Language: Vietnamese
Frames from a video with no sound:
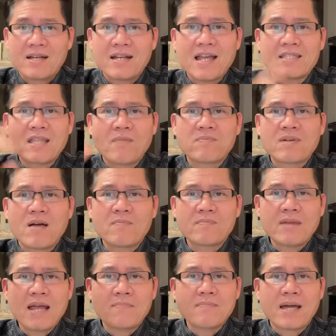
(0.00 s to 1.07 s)
là tổng
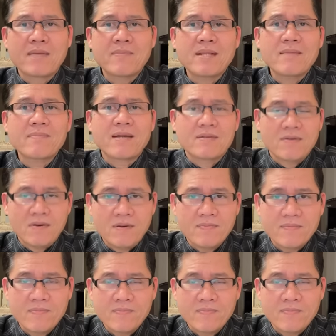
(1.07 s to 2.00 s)
cộng là 75.000 đô